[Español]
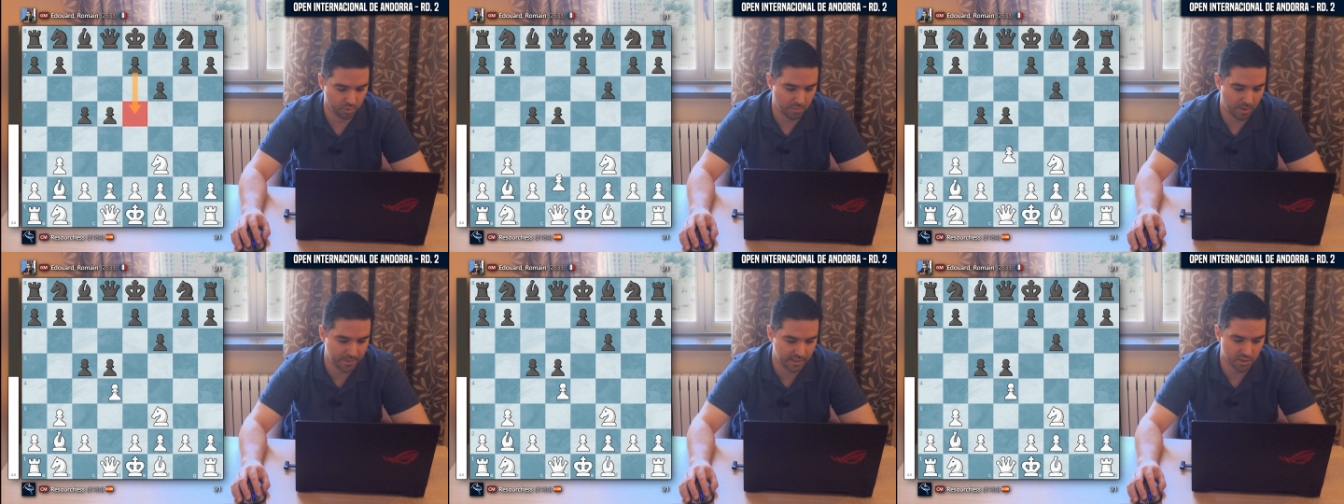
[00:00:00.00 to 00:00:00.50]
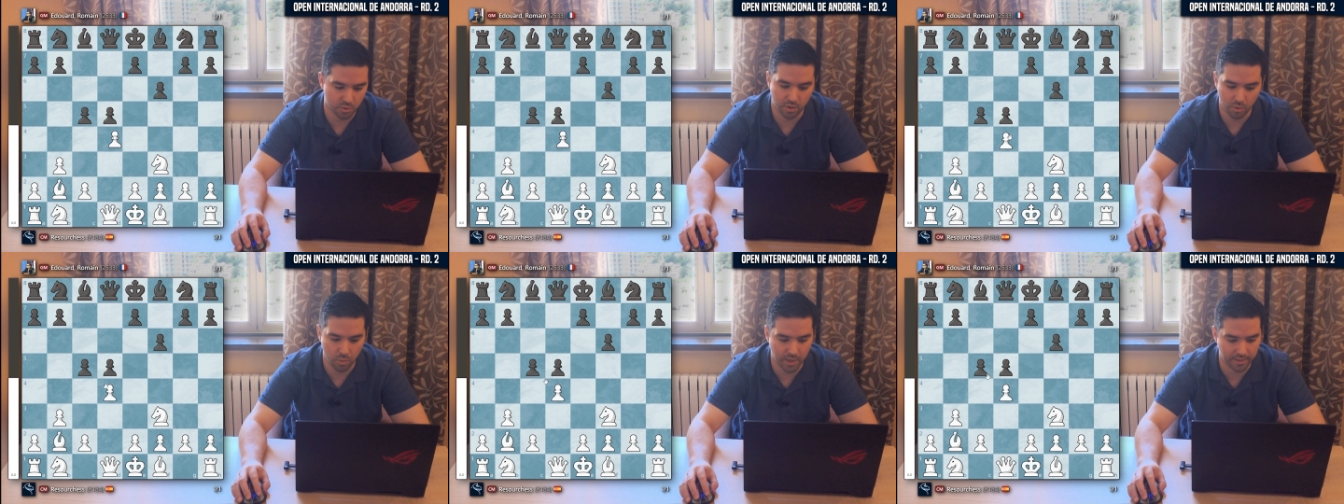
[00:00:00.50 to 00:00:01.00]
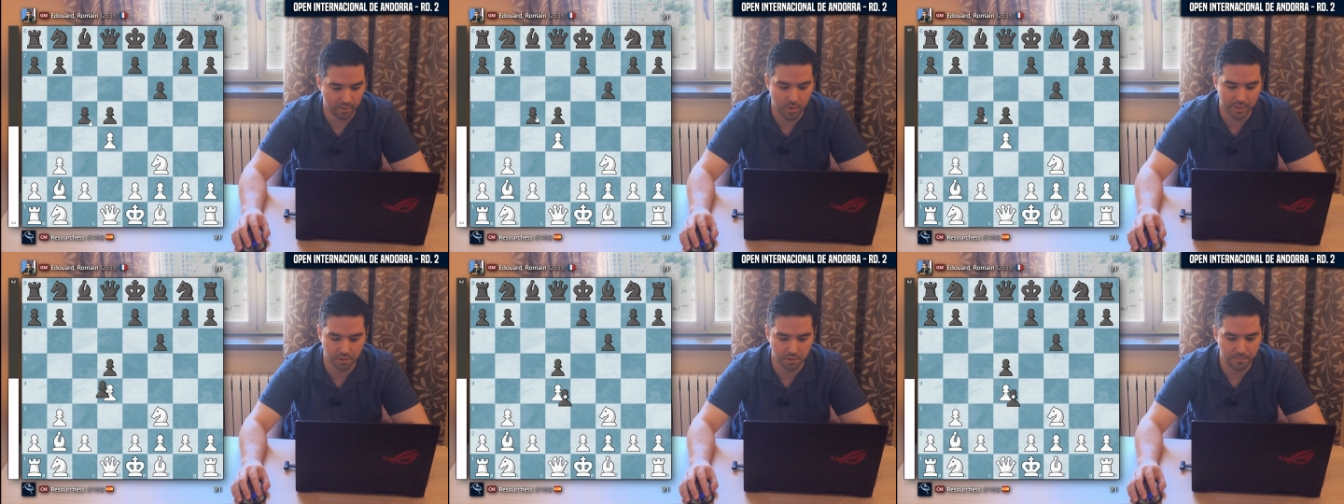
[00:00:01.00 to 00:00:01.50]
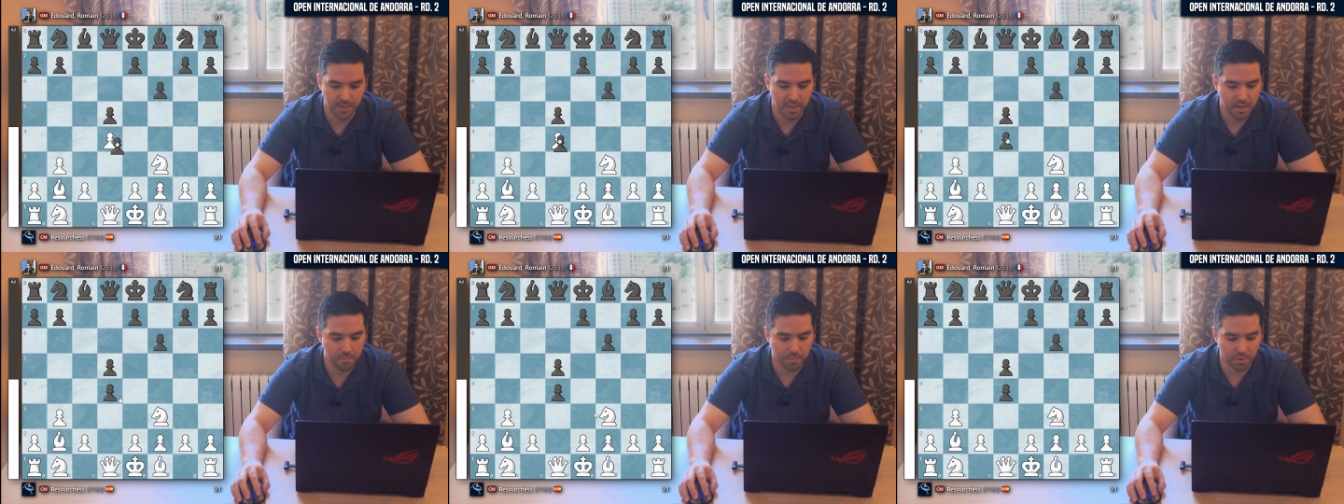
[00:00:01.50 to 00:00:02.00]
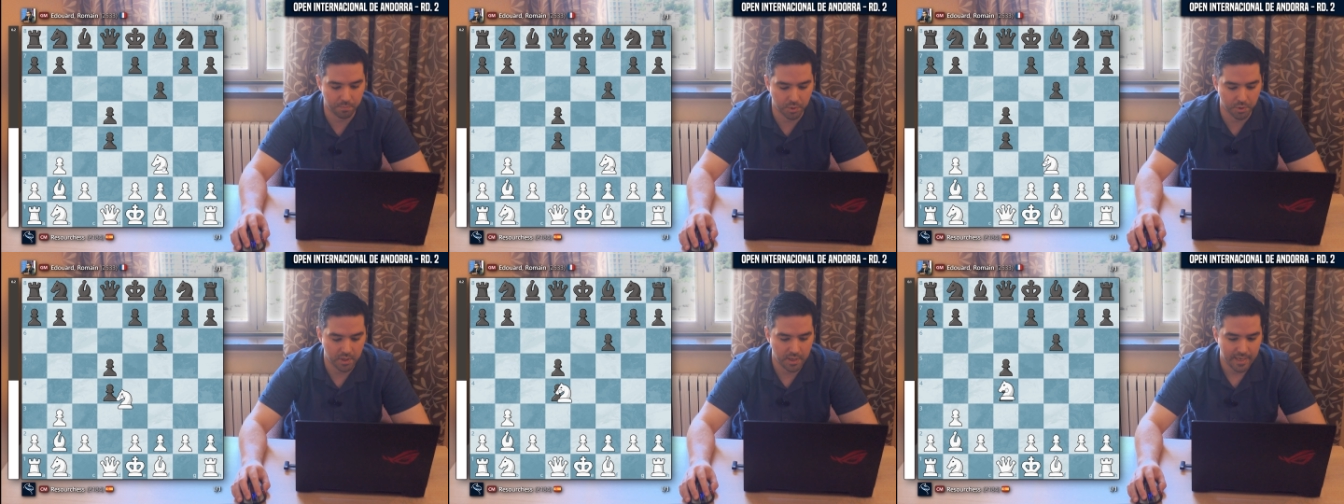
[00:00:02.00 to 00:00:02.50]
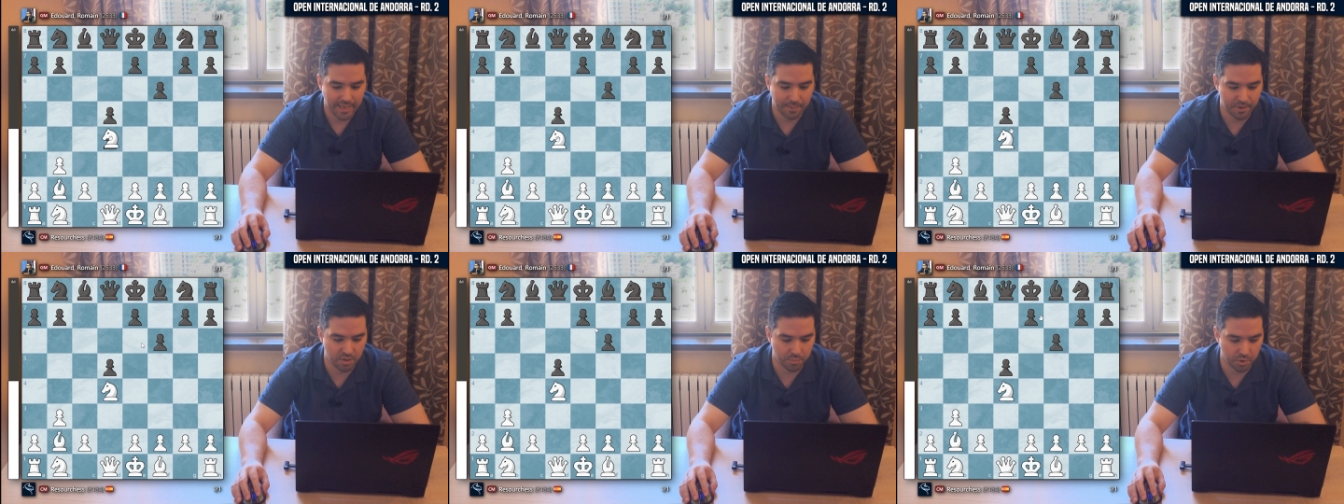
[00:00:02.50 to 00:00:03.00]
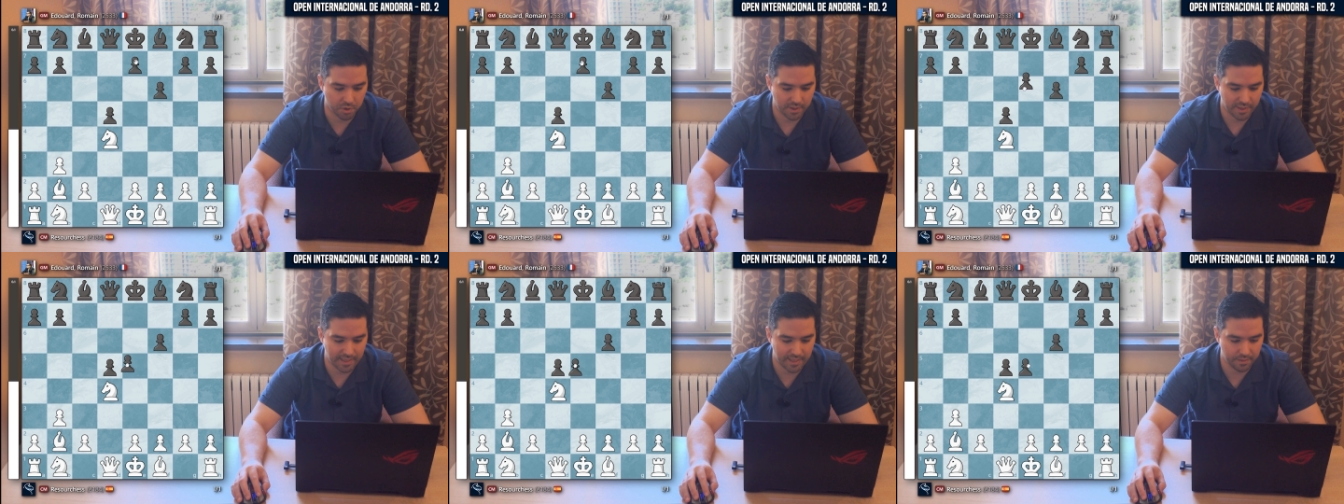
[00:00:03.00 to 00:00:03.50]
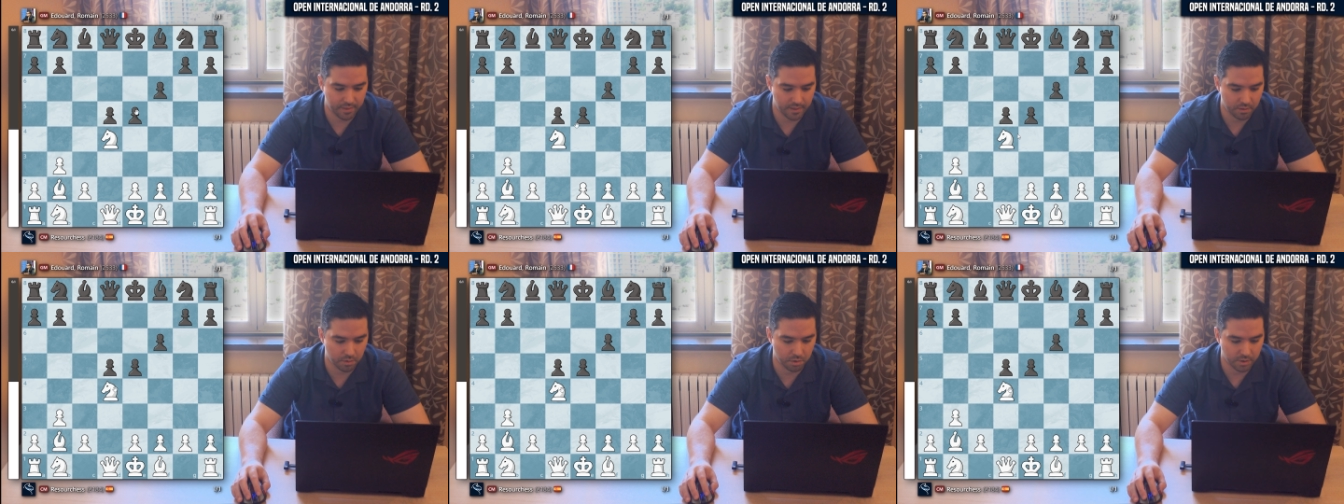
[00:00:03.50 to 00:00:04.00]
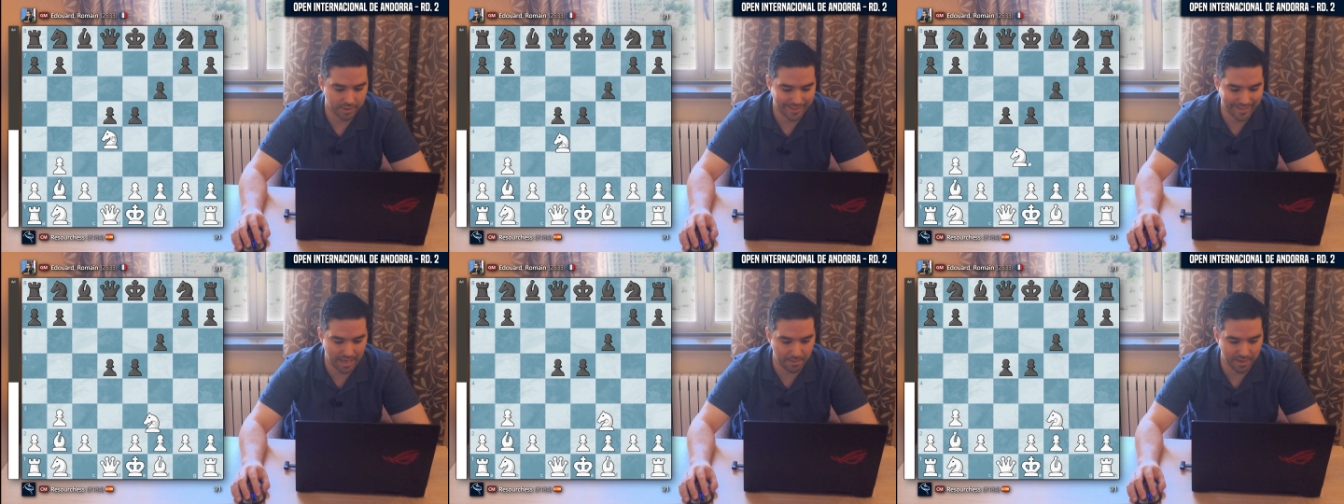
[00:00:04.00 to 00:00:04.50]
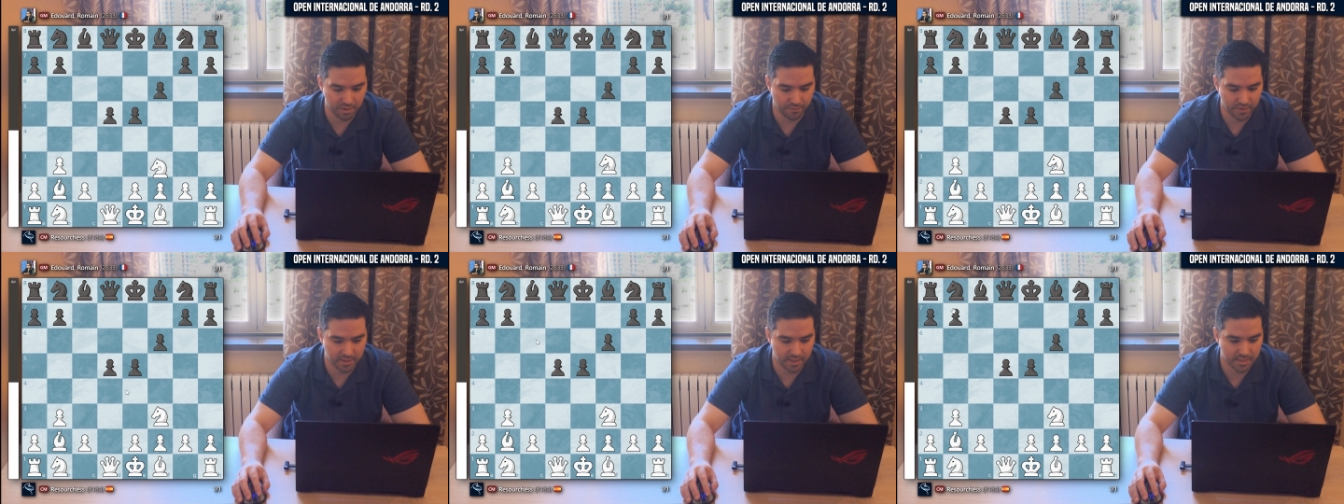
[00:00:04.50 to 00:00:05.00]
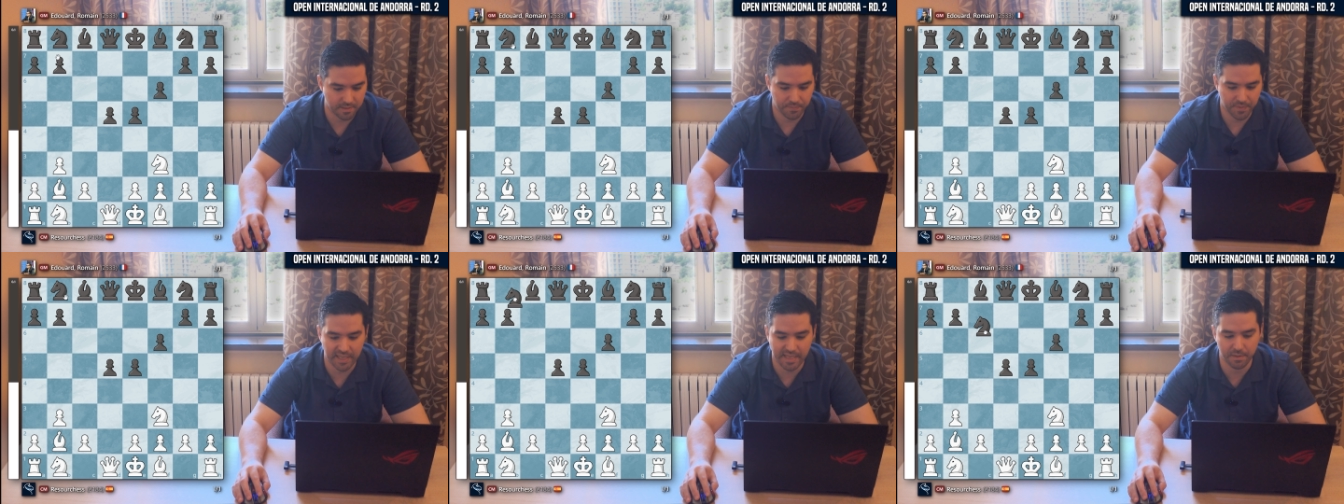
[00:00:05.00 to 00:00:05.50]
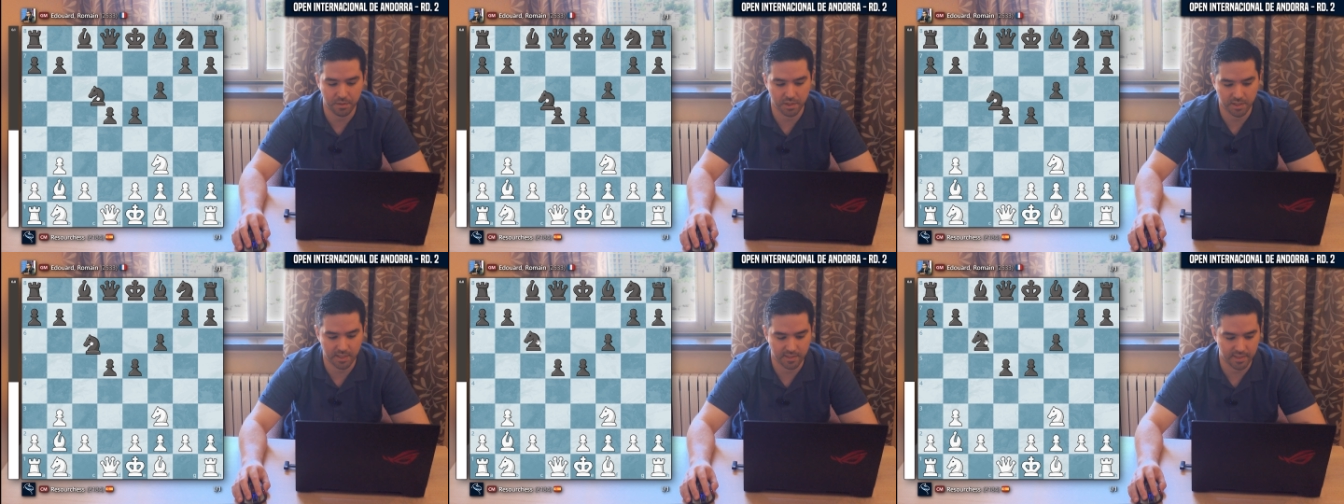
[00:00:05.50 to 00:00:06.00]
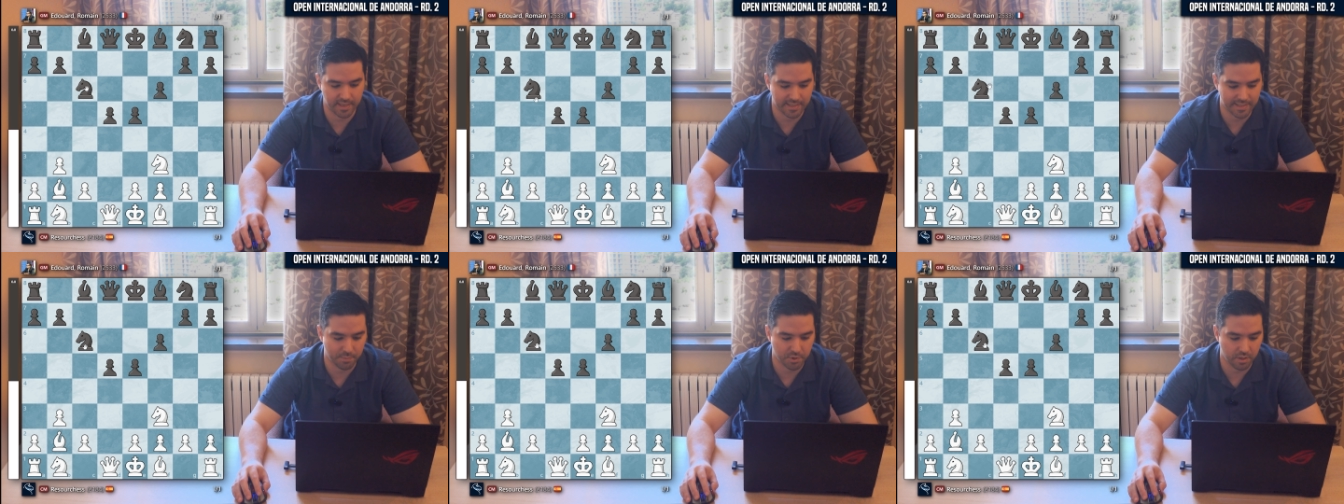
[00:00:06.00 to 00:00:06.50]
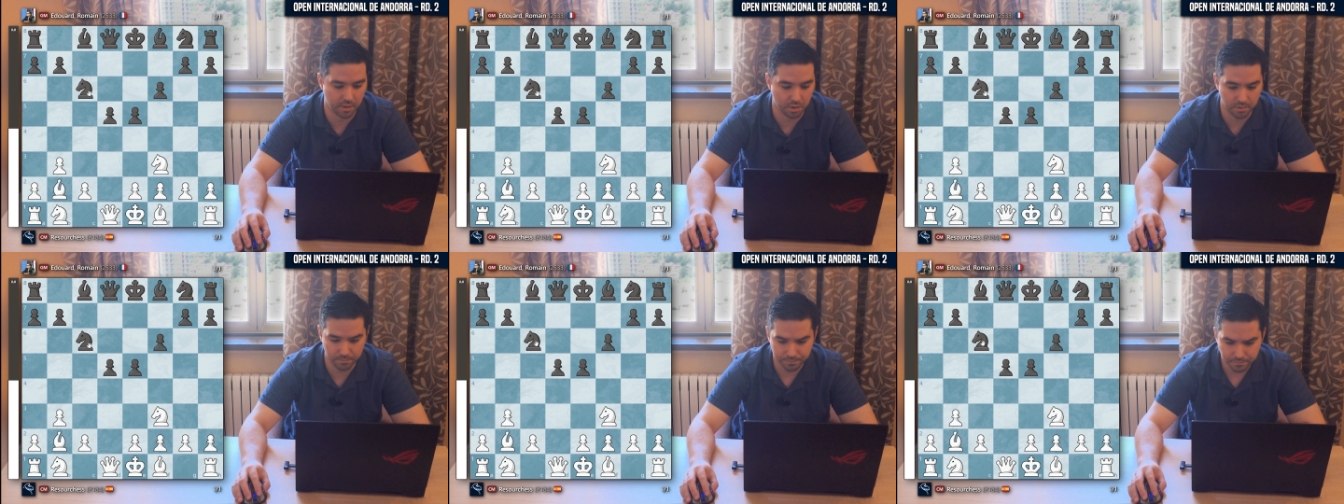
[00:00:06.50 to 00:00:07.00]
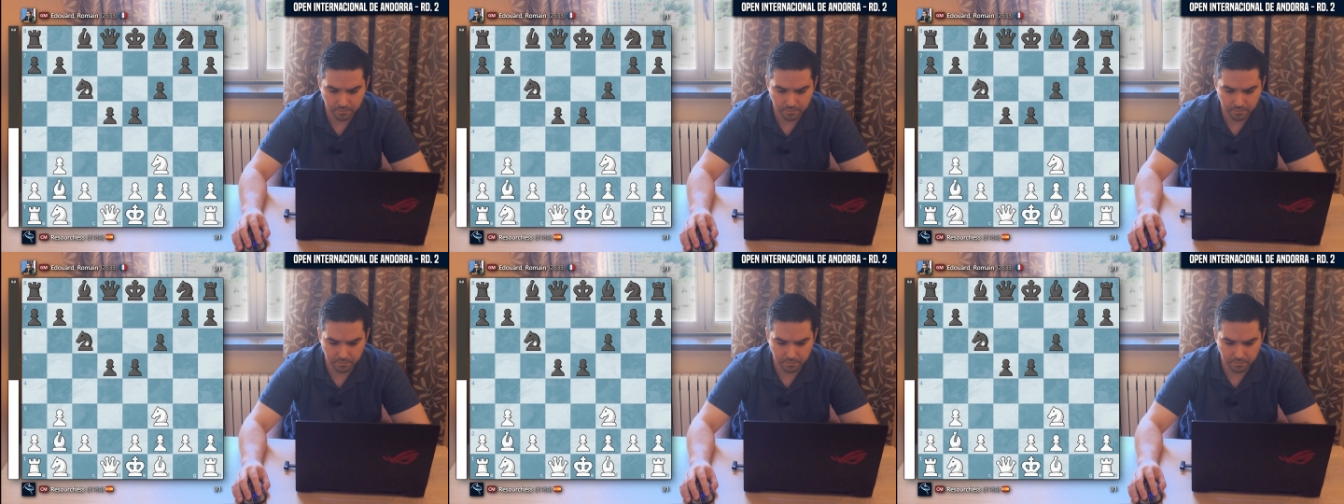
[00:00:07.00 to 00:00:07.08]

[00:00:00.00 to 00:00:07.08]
Normalmente suele jugar D4, peón por, caballo por, E5, caballo F3 y caballo C6. Se llega a esta posición,